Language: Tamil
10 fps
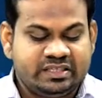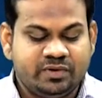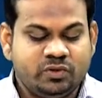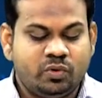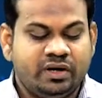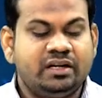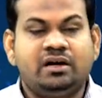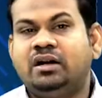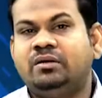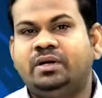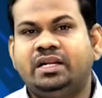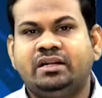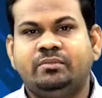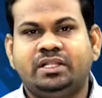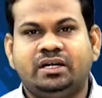சிவயோகன்
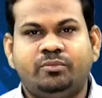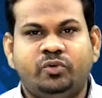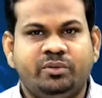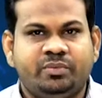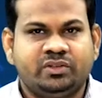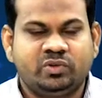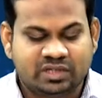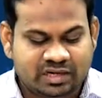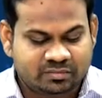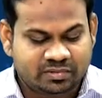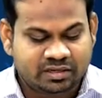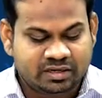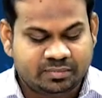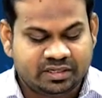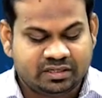காலமானார் என்பதாக புகைப்படத்துடன் காண
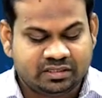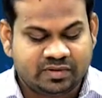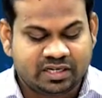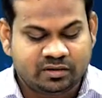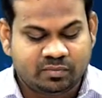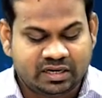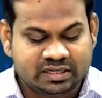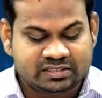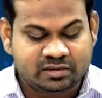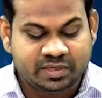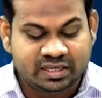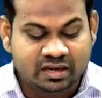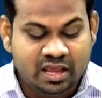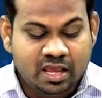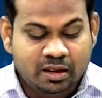காணப்படுகின்றது வடக்கு மாகாண சபையின்